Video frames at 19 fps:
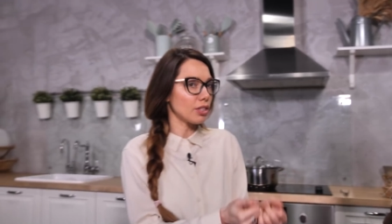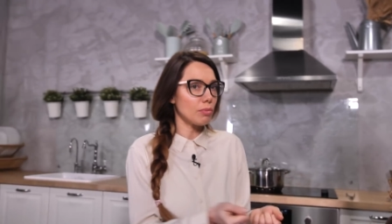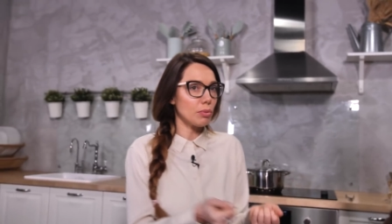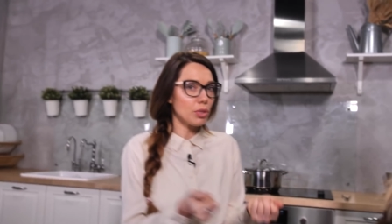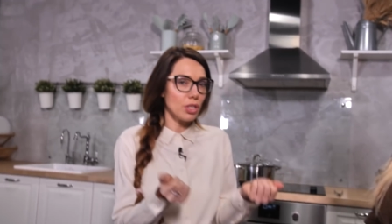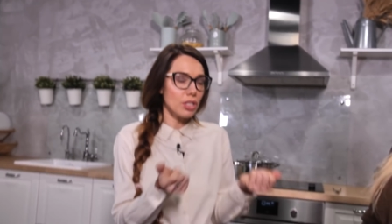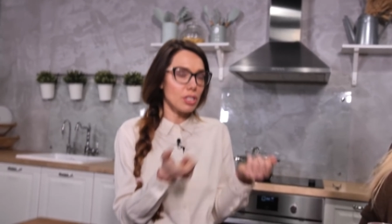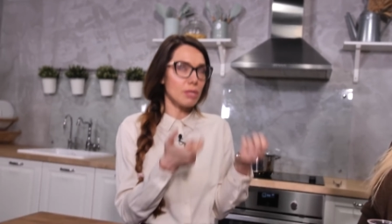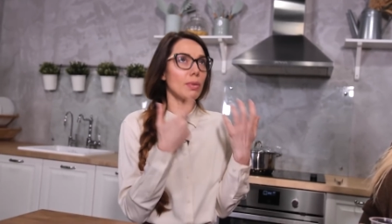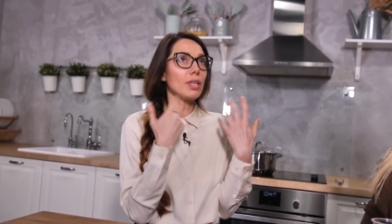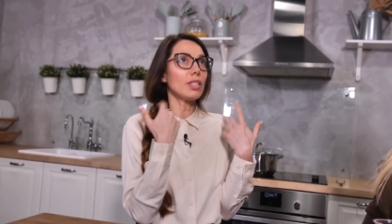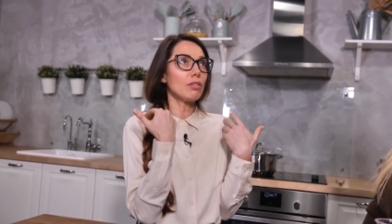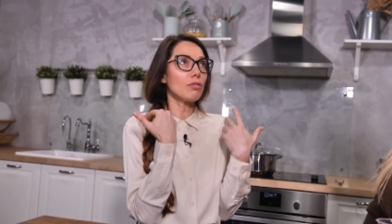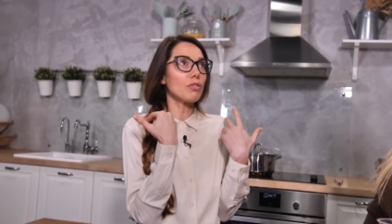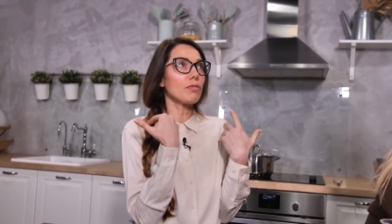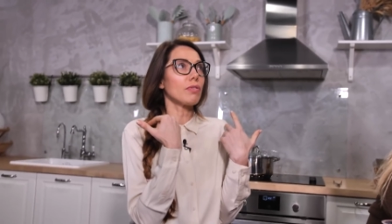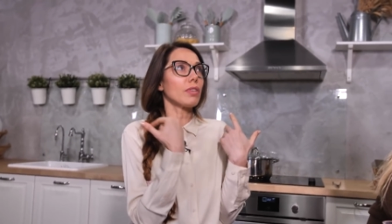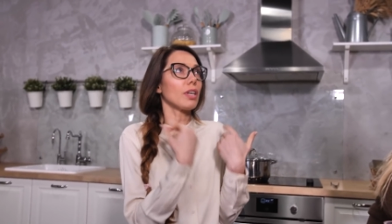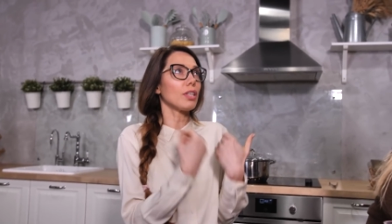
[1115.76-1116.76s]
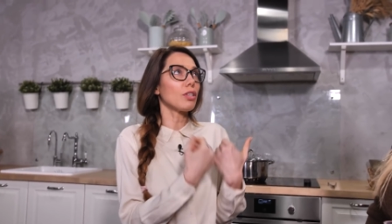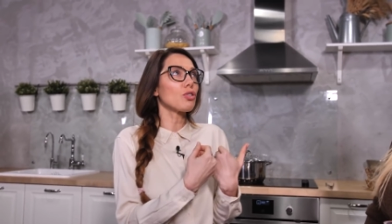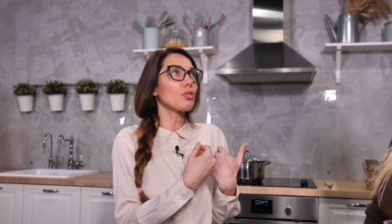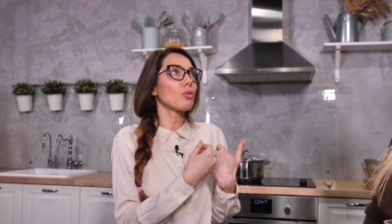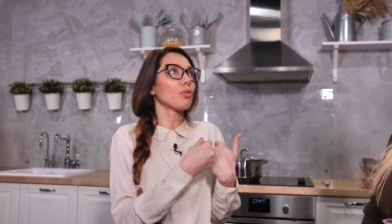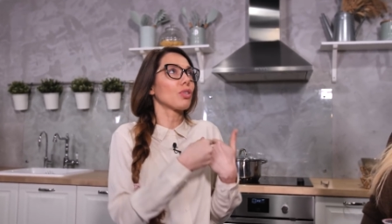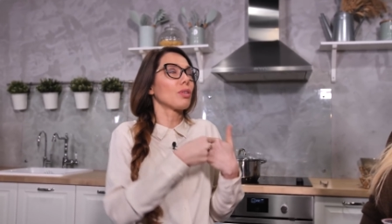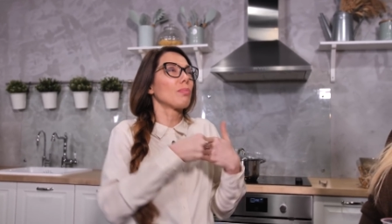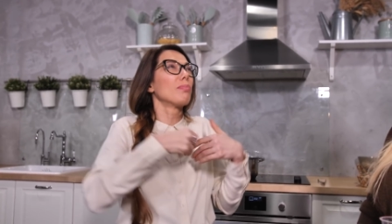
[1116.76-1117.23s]
Ты вообще рассматриваешь вариант,
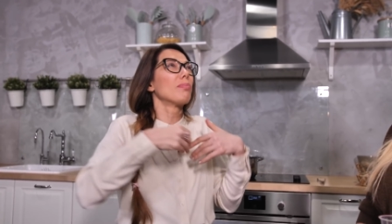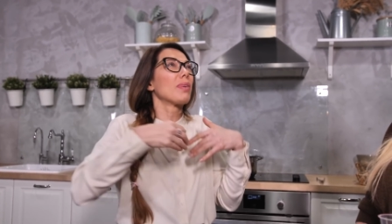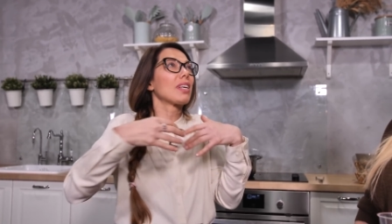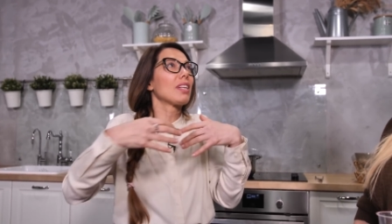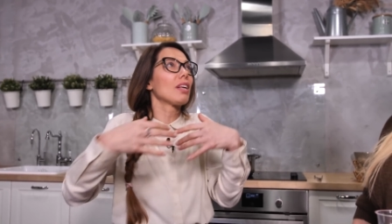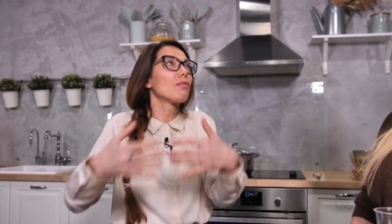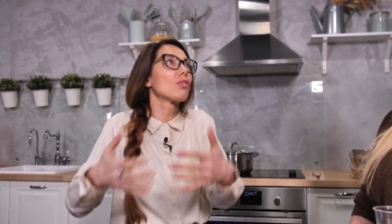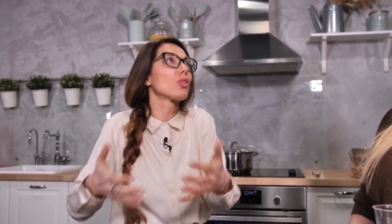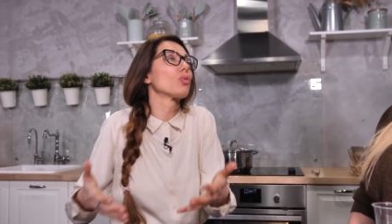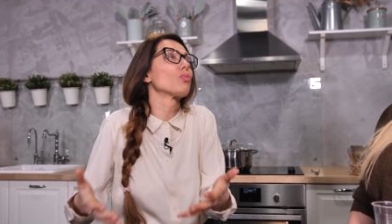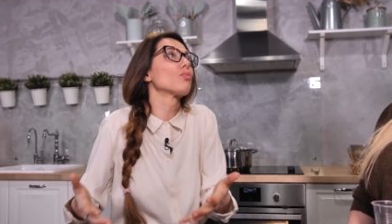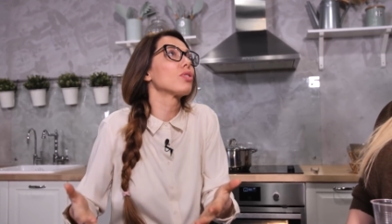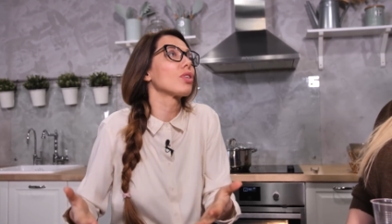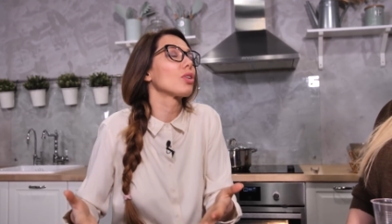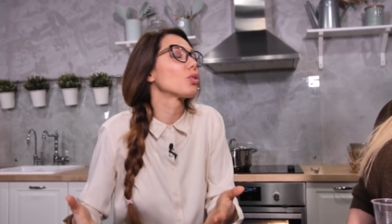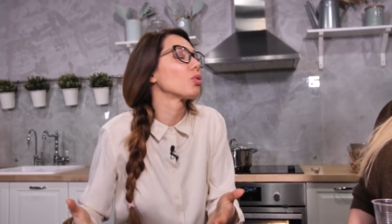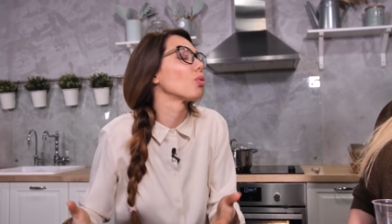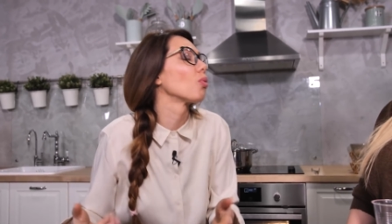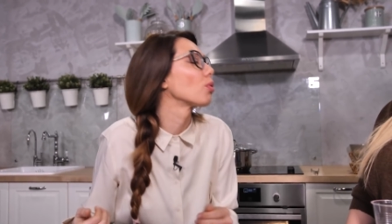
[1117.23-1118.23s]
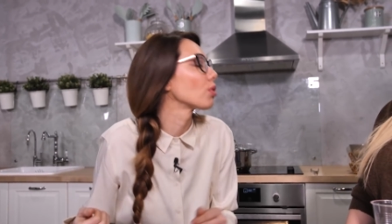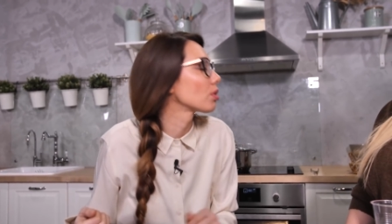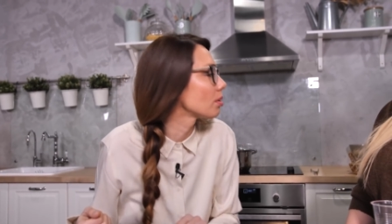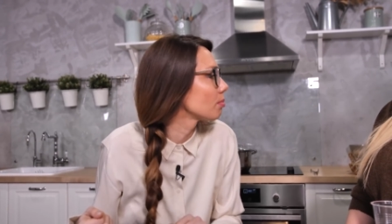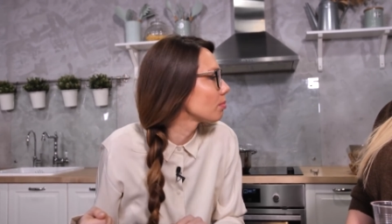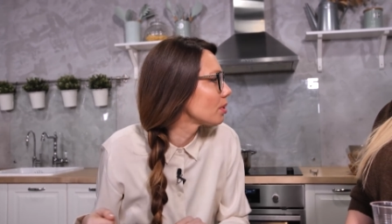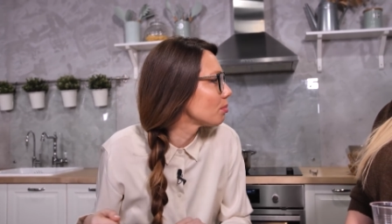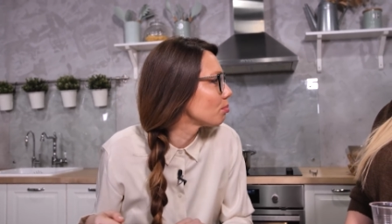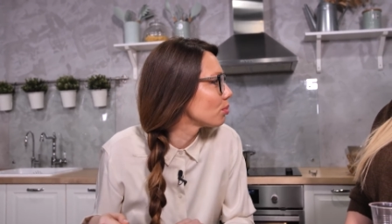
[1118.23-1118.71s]
что ты могла вернуться к
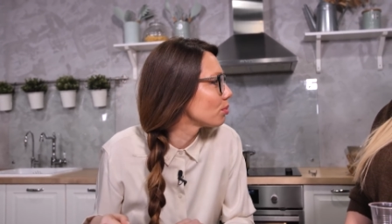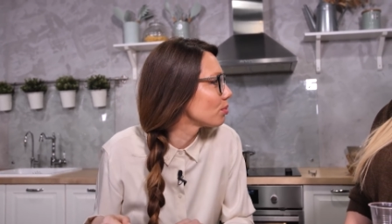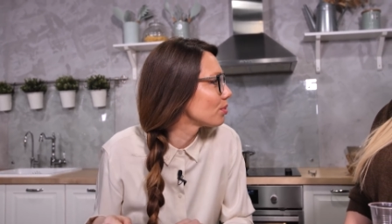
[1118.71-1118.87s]
тортам? Допустим?